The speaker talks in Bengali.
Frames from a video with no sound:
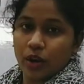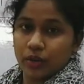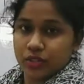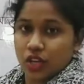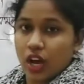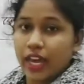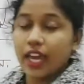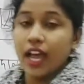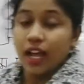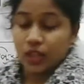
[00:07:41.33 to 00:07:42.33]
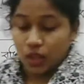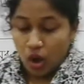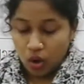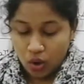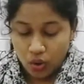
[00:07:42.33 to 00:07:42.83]
বয়স হয়
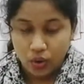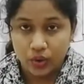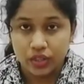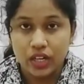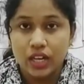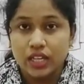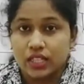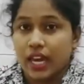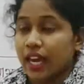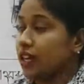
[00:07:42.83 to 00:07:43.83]
তখন সেই